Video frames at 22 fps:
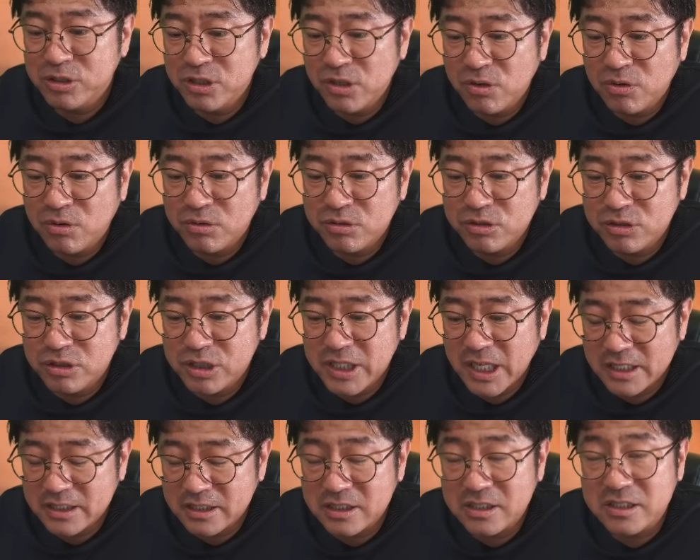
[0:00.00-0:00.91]
ちろんこういう
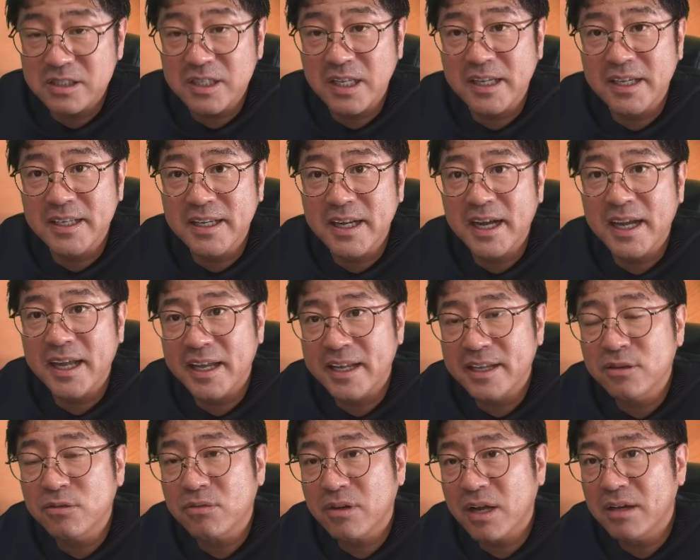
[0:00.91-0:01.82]
写実的な
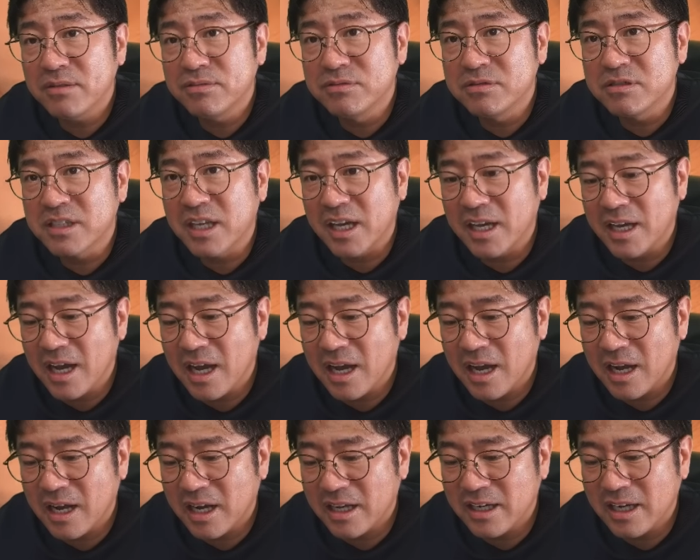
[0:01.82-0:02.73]
絵とか風景が
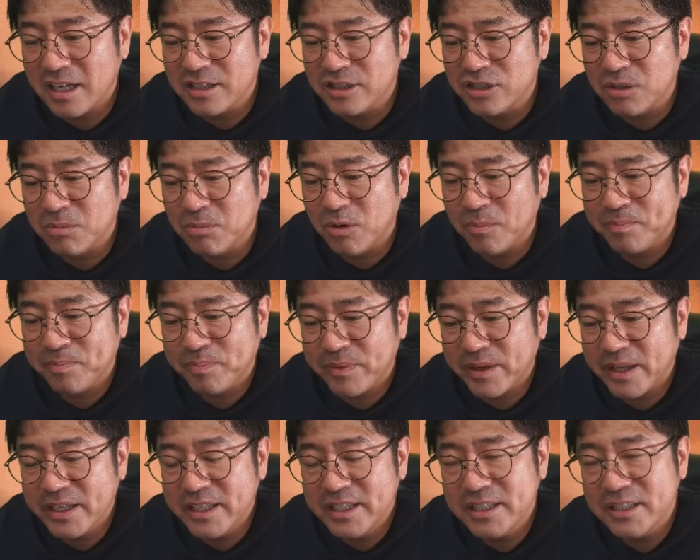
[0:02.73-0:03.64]
描かないしても、
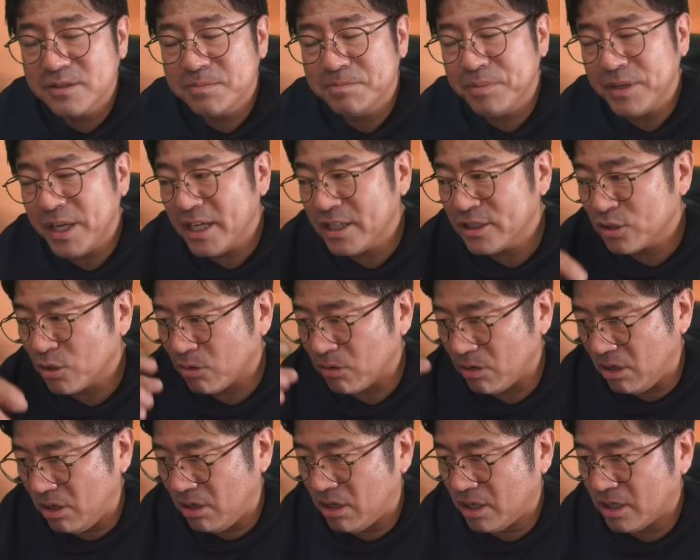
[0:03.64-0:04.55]
インスピレーション。
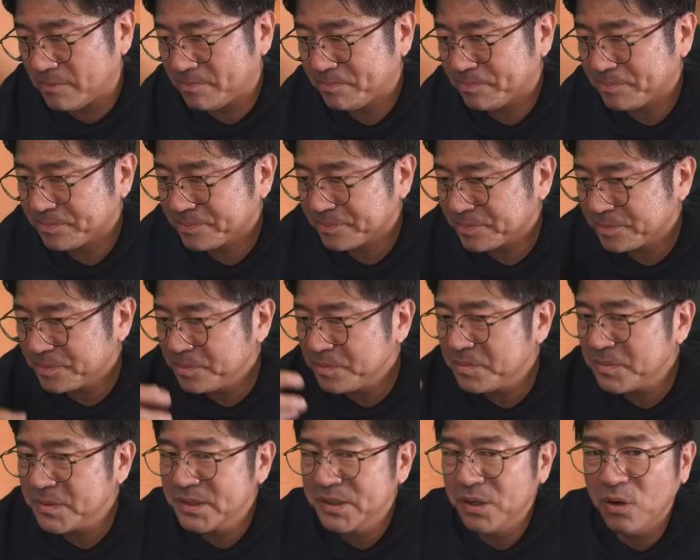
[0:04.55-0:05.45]

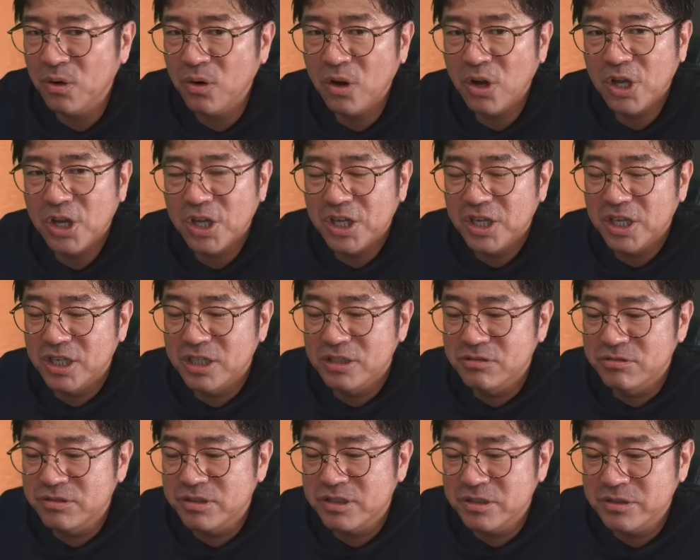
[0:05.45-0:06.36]
を
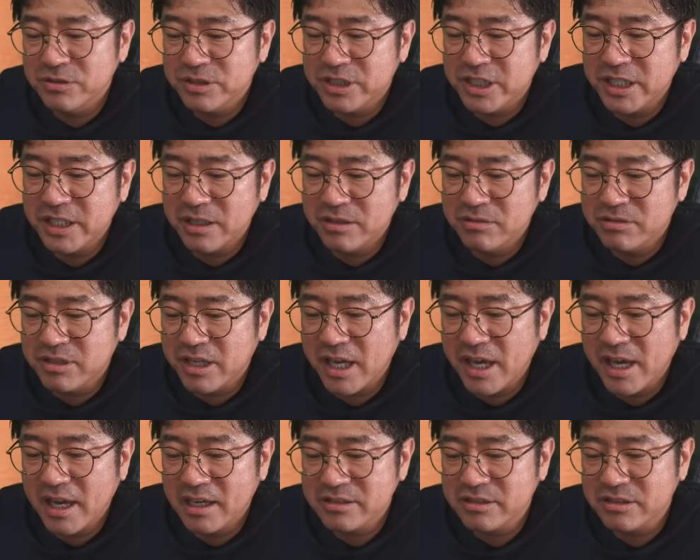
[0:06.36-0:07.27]
受
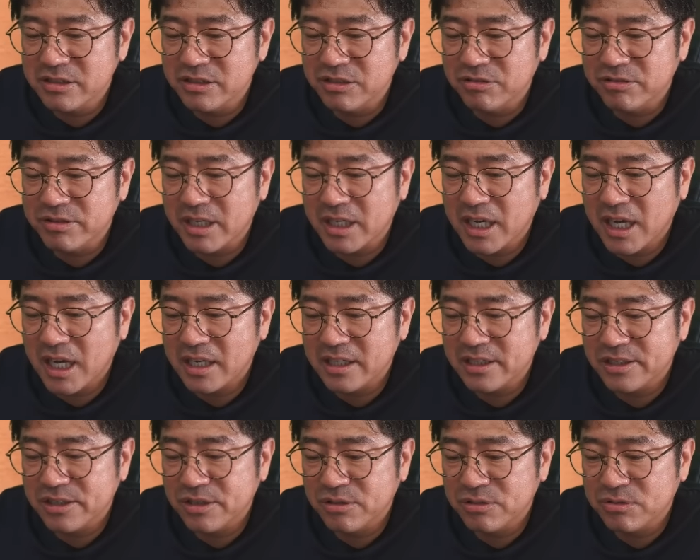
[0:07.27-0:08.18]
けやすいような
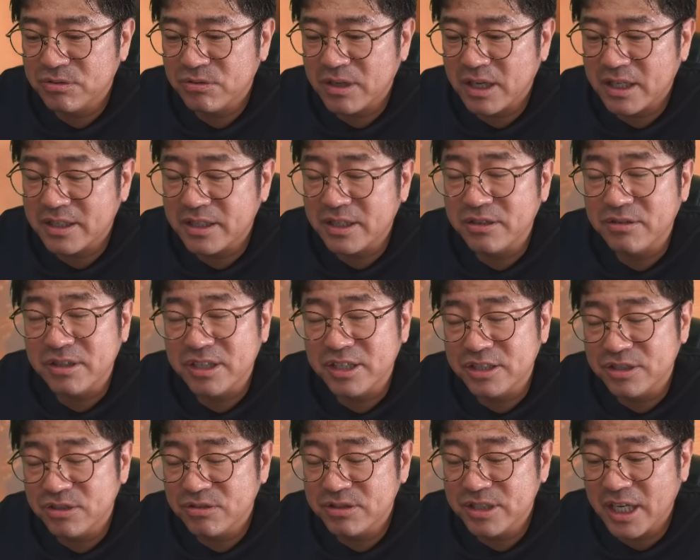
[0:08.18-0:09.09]
環境とかっていうのは
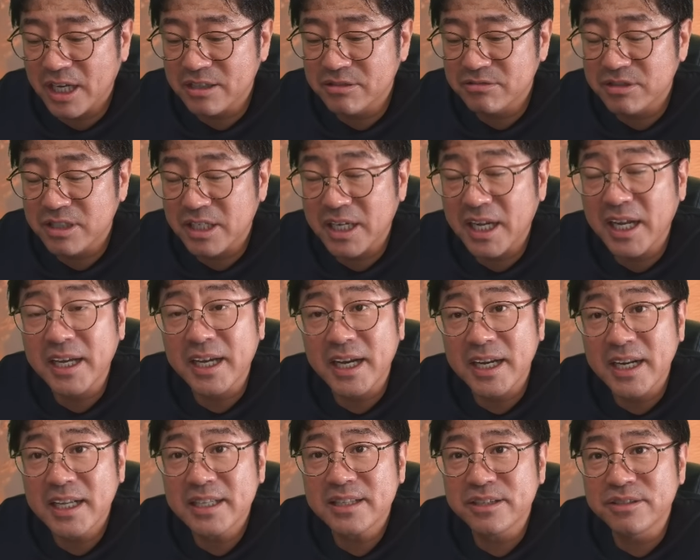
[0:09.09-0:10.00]
非常にあるんじゃない
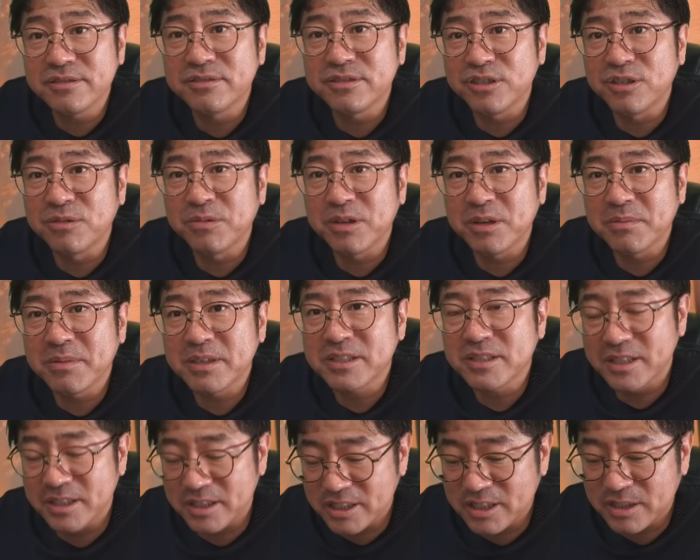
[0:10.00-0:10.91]
かなというふうに思いま
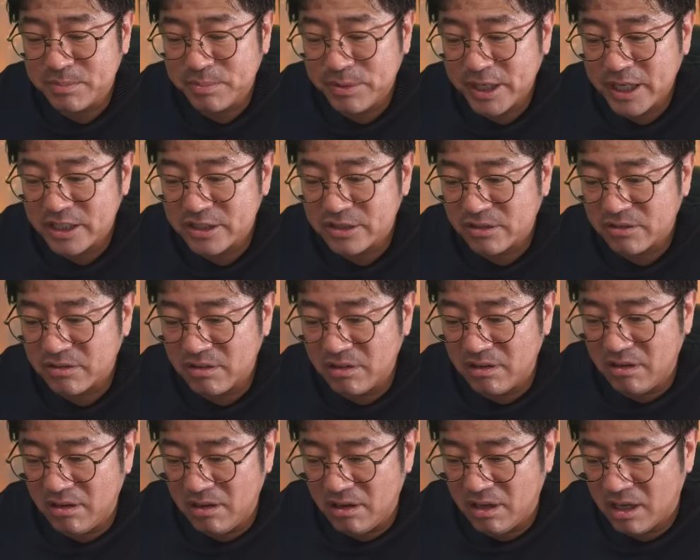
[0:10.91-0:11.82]
す。インスピレーション。
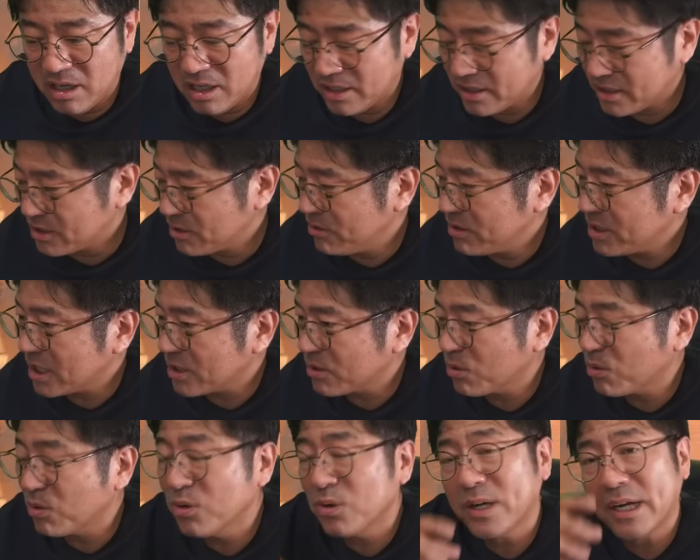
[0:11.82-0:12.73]
そういった
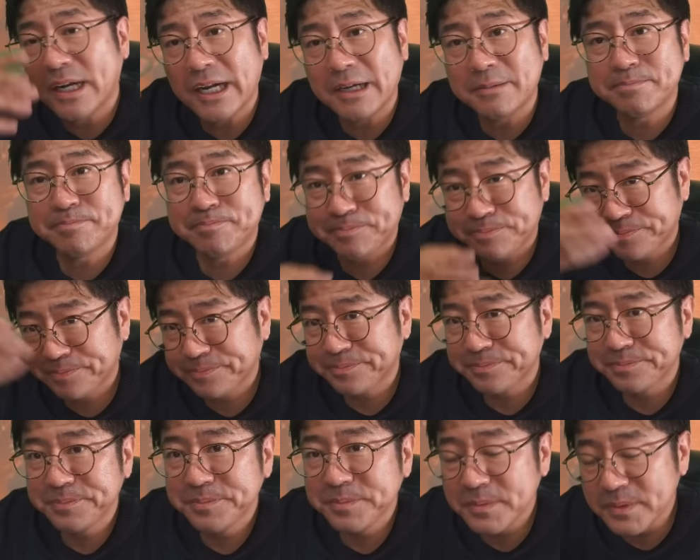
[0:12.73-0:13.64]
ところから
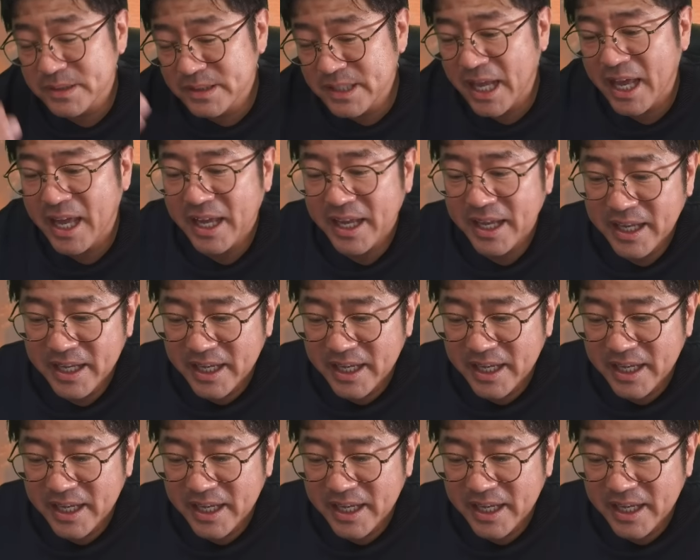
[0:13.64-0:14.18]
ね、